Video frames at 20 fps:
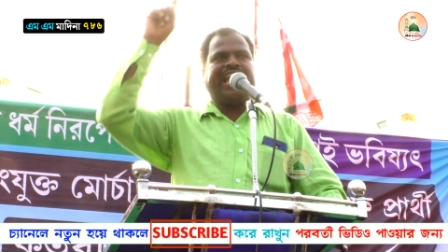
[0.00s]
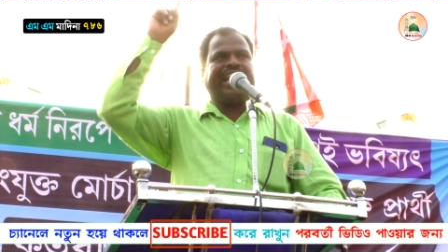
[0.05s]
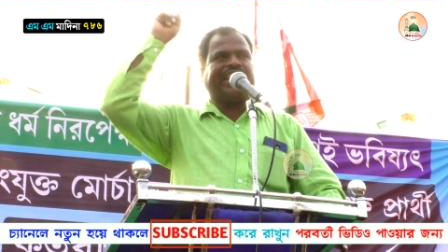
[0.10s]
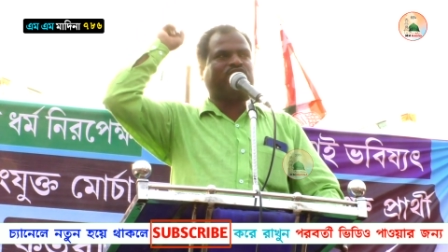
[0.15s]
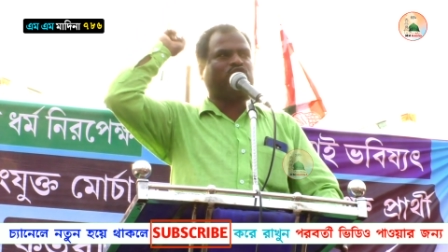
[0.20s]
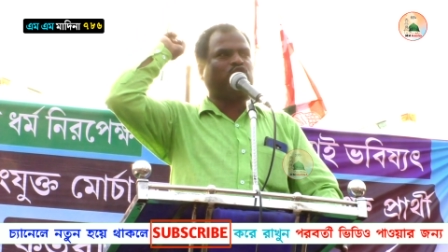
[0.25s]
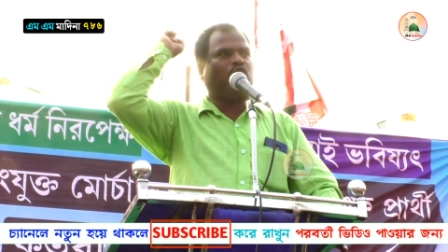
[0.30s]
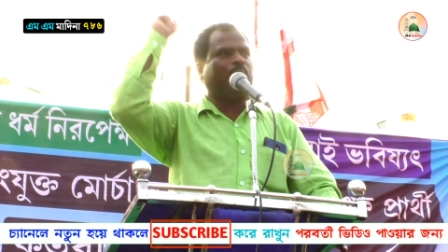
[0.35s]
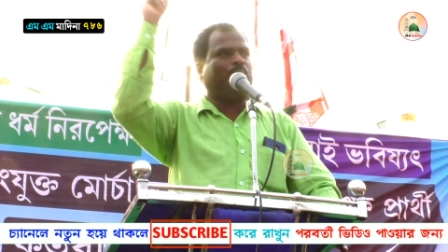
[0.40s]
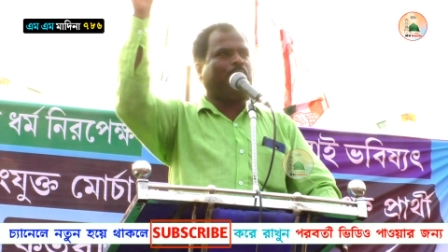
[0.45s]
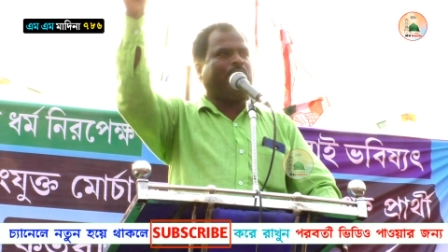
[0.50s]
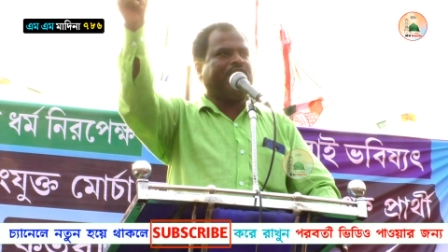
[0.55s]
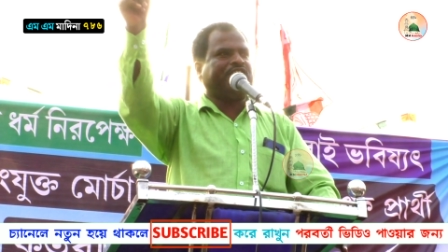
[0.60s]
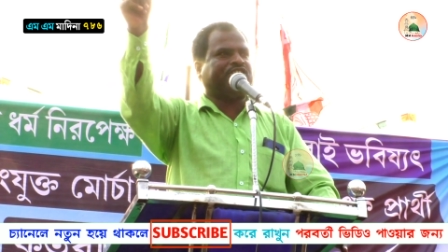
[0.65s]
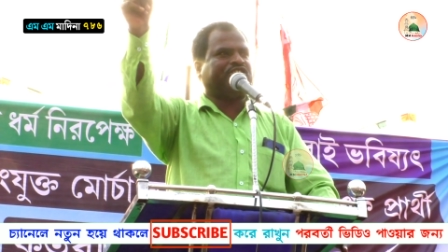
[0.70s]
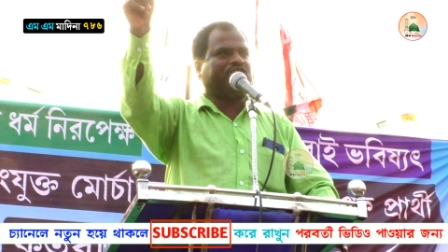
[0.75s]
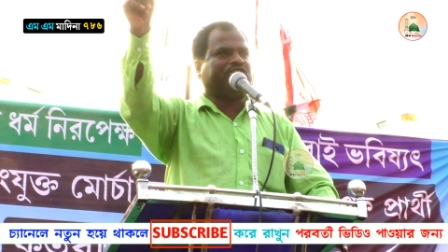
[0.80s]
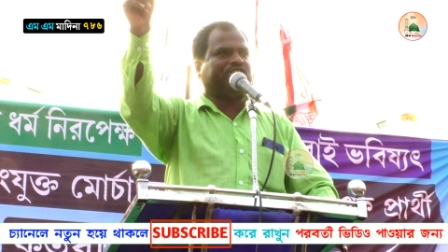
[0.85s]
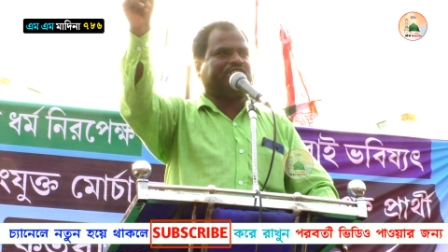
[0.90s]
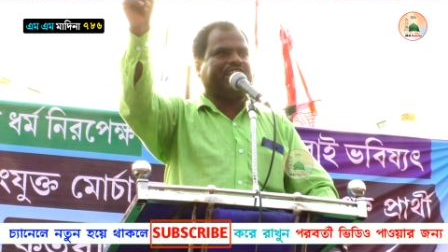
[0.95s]
একশো
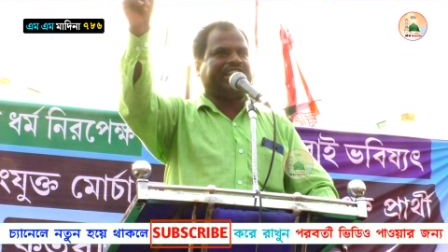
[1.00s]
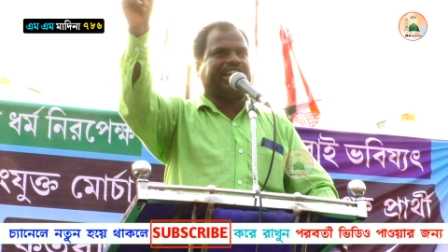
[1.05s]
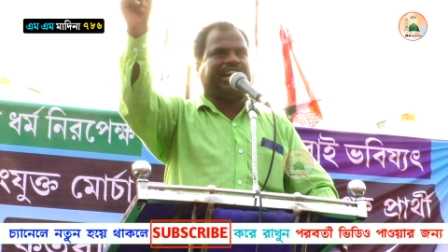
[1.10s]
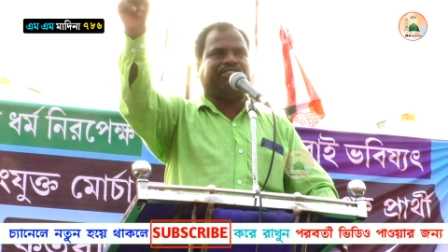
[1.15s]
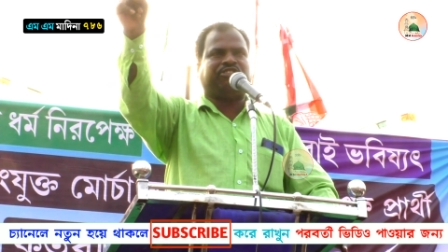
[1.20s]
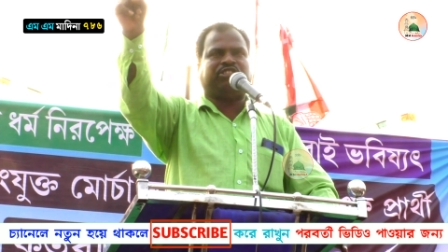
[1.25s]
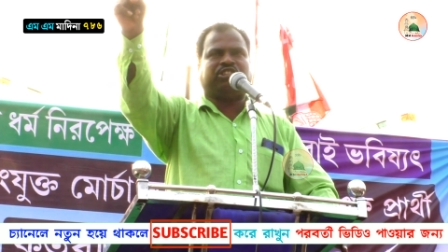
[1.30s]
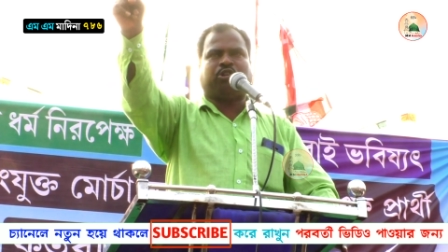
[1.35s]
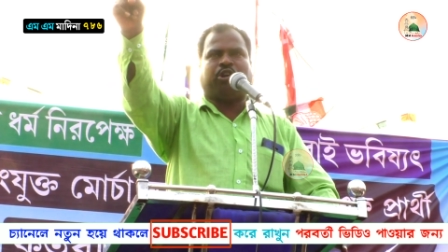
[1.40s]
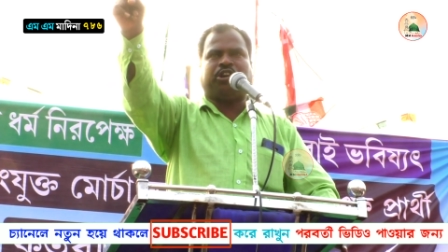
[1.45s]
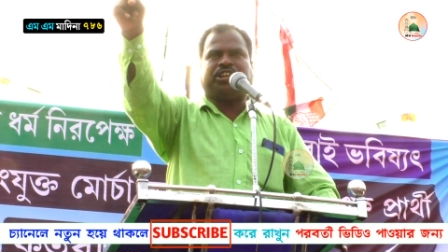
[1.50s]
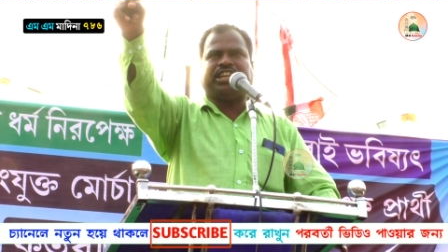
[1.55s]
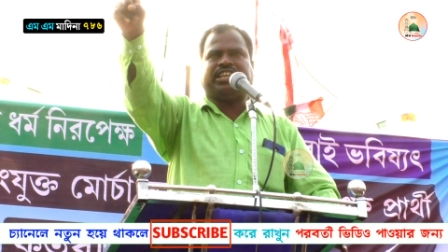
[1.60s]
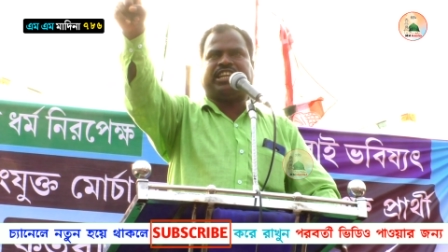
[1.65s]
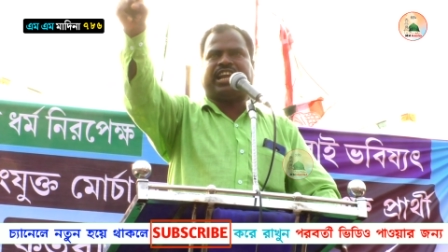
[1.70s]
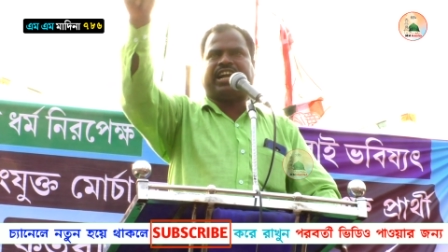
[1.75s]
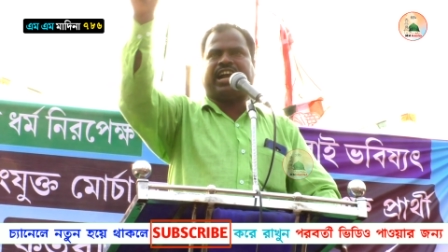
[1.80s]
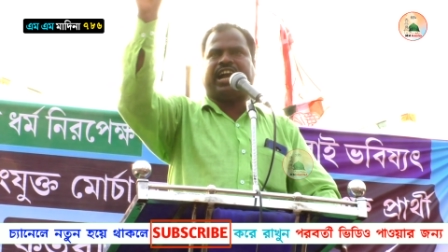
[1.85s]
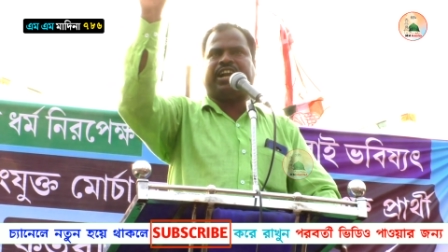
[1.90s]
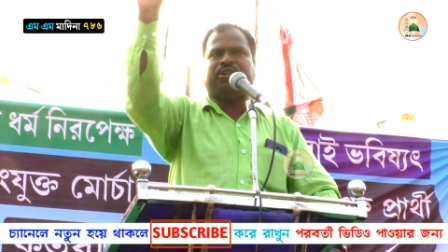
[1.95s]
কোটি
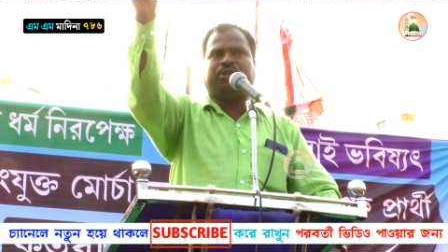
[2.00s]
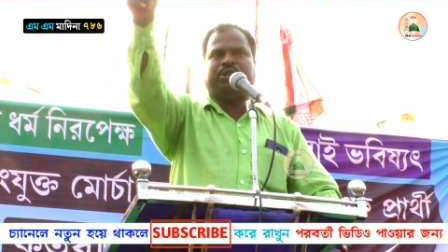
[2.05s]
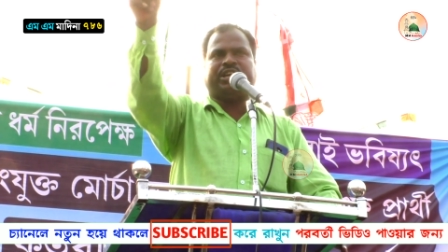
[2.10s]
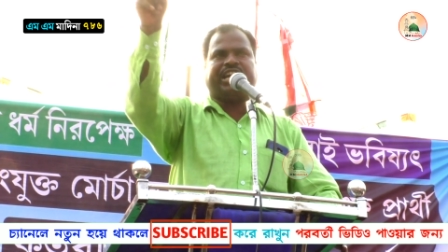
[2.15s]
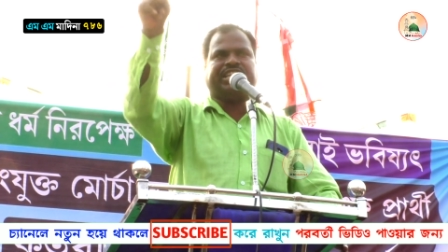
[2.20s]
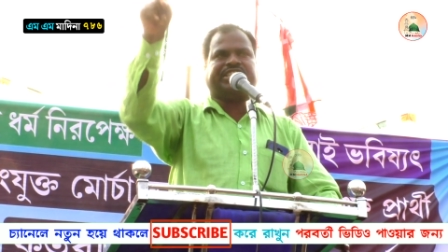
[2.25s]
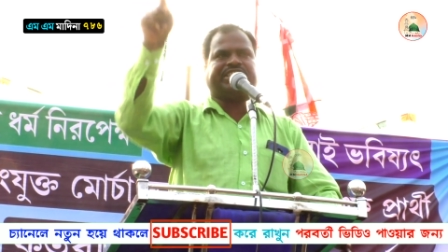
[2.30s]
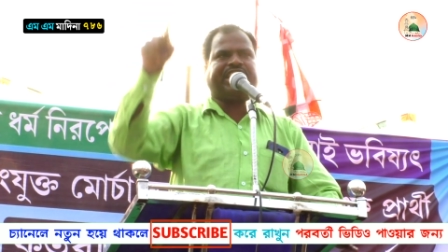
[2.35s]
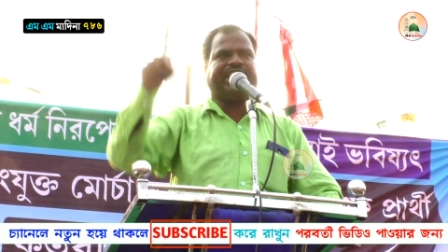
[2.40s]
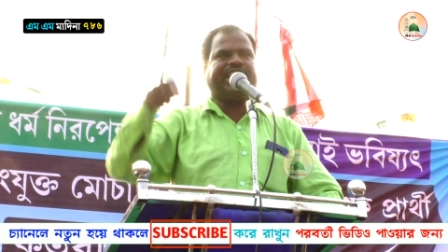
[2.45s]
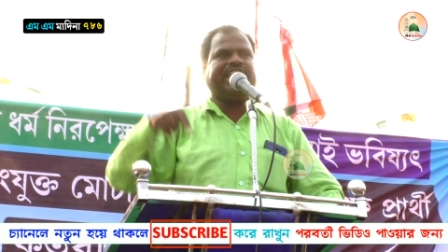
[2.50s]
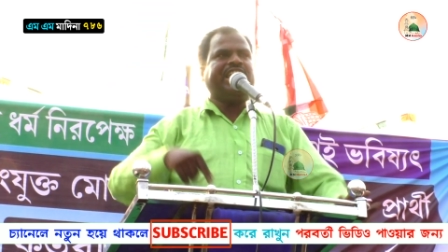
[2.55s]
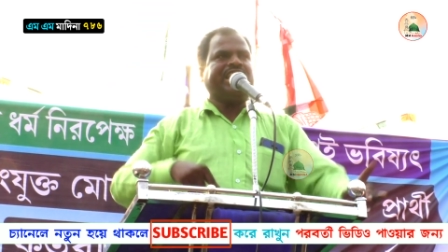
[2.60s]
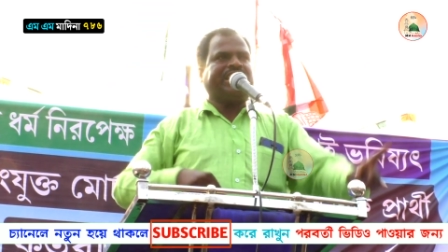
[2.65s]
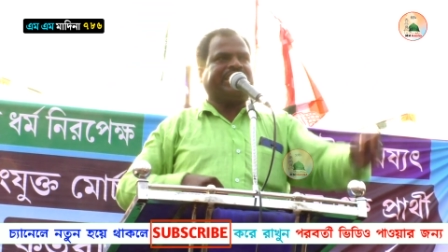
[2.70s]
টাকা ঢুকেছে